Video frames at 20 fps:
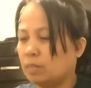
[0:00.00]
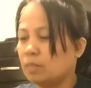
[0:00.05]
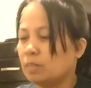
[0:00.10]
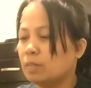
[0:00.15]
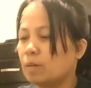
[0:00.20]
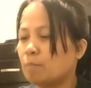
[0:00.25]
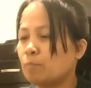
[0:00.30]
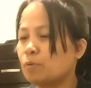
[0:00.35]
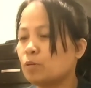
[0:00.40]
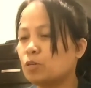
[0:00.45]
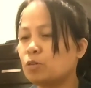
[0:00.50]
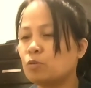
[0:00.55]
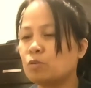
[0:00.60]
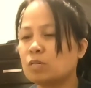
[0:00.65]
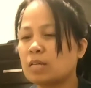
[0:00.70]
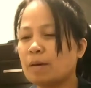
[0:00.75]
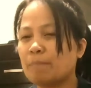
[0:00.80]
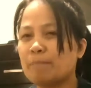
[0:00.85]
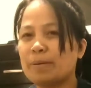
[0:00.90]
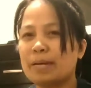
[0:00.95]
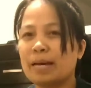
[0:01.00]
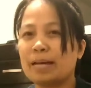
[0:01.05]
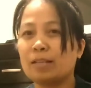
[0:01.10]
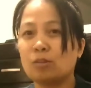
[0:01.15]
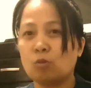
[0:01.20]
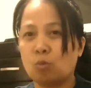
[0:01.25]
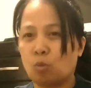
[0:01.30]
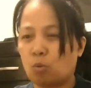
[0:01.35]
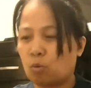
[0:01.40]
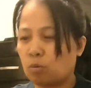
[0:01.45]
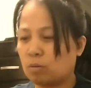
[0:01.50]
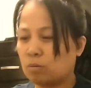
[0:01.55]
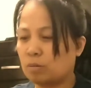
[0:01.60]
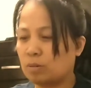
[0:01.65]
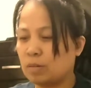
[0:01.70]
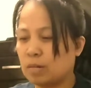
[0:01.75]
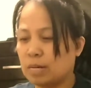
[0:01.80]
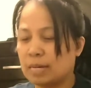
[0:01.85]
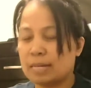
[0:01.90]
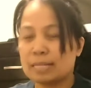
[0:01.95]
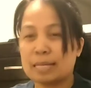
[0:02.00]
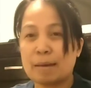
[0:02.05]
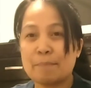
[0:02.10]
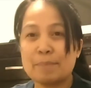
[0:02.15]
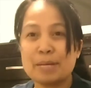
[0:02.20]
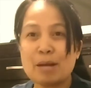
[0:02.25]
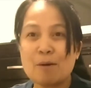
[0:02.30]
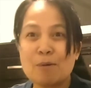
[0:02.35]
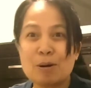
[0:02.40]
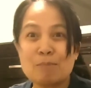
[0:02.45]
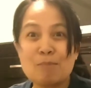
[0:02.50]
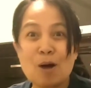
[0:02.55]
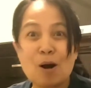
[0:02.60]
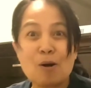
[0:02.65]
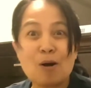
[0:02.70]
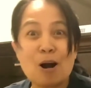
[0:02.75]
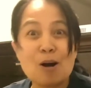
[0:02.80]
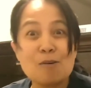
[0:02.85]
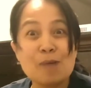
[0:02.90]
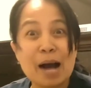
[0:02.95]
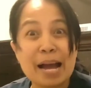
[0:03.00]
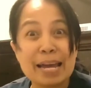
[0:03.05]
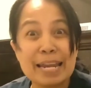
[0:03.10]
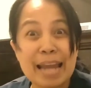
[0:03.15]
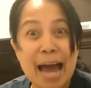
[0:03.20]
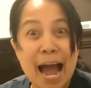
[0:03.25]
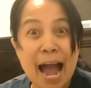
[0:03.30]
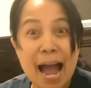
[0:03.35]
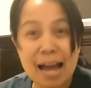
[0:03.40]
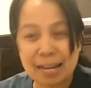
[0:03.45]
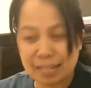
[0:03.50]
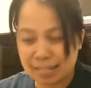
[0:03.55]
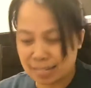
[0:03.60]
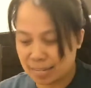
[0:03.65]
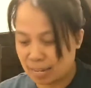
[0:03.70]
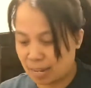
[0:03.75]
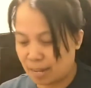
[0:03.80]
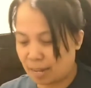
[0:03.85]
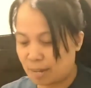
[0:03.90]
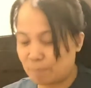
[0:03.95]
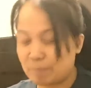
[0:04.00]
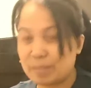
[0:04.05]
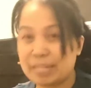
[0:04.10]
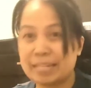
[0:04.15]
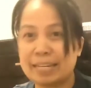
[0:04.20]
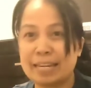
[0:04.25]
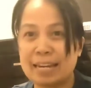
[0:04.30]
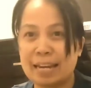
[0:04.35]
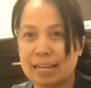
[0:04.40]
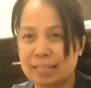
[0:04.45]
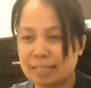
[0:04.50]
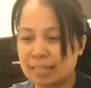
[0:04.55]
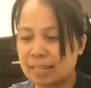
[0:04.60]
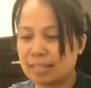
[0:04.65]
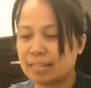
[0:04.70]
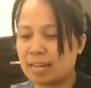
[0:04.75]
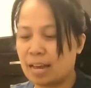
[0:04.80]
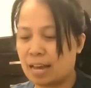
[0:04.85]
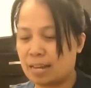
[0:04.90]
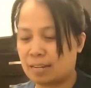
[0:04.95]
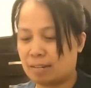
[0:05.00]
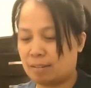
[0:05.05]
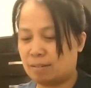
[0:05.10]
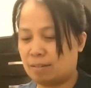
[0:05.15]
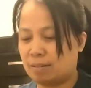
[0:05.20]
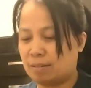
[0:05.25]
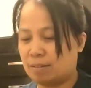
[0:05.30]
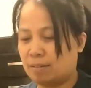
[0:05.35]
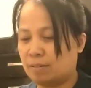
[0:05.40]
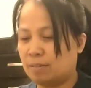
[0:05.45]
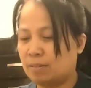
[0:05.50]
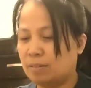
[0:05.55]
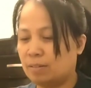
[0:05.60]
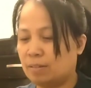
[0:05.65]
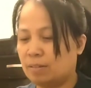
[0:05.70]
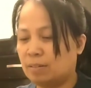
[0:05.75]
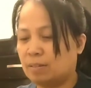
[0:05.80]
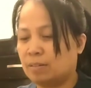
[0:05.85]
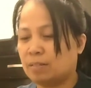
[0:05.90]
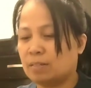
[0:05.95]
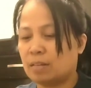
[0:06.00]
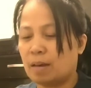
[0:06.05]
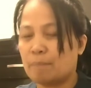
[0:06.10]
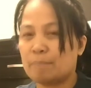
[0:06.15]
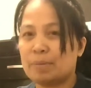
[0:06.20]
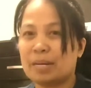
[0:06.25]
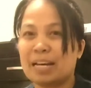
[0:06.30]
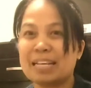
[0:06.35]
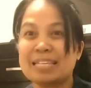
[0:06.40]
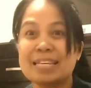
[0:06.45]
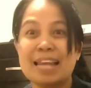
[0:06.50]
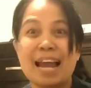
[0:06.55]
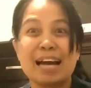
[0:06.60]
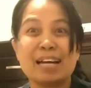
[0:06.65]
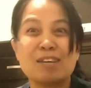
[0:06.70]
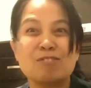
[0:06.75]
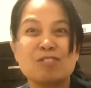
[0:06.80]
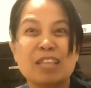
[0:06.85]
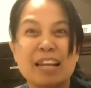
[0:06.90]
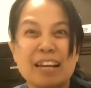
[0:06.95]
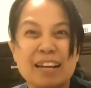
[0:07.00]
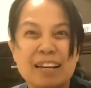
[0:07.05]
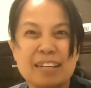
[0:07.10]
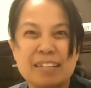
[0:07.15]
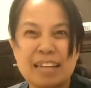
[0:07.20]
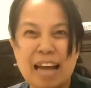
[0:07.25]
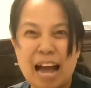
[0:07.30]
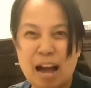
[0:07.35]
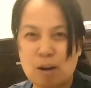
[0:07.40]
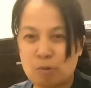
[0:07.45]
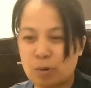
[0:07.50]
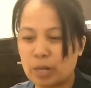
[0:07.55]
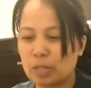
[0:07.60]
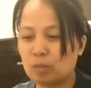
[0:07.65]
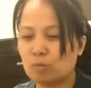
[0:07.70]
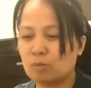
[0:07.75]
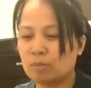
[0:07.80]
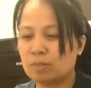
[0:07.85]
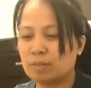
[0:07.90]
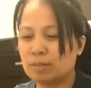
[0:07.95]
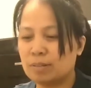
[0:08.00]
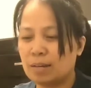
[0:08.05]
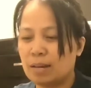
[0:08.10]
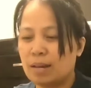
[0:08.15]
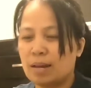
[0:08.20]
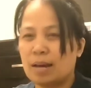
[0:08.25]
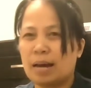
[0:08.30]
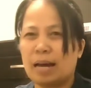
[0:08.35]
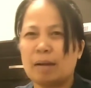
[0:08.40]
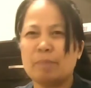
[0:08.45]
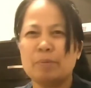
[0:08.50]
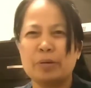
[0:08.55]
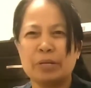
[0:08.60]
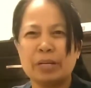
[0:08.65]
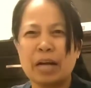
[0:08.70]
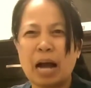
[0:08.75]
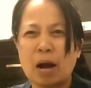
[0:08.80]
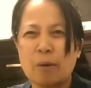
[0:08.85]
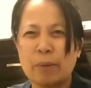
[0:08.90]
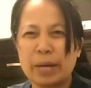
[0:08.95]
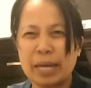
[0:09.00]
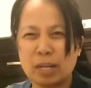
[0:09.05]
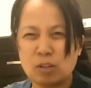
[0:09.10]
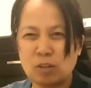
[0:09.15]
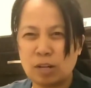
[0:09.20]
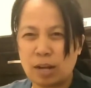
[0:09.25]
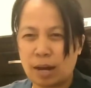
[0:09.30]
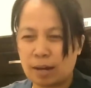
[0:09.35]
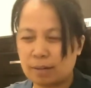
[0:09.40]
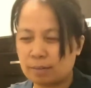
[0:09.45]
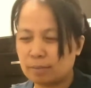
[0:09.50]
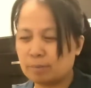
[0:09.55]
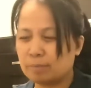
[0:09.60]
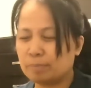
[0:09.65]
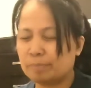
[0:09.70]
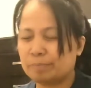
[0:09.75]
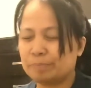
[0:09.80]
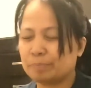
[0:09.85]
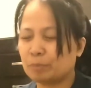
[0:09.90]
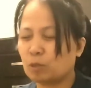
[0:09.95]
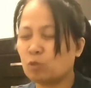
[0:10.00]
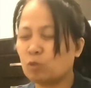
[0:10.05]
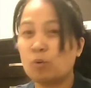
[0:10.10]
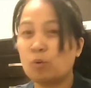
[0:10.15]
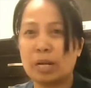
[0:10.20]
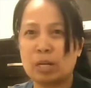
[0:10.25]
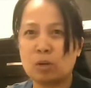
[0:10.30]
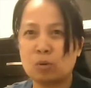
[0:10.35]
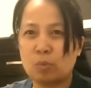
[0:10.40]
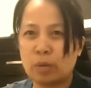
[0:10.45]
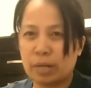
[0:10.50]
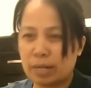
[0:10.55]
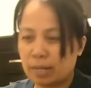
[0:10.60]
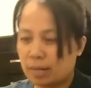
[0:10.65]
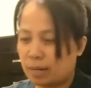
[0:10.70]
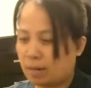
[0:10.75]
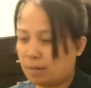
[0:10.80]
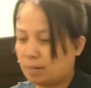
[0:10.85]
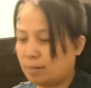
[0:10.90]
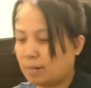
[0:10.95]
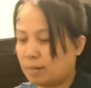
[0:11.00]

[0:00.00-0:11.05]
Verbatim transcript: Tapos yun, sabi niya, eto. Sabi niya, wag mo akong awayin ha, kasi binigyan na kita niyan. Sabi niya, kasi lagi ko talaga inaaway yun. Alam mo yung away ano lang, kunwari-kunwarian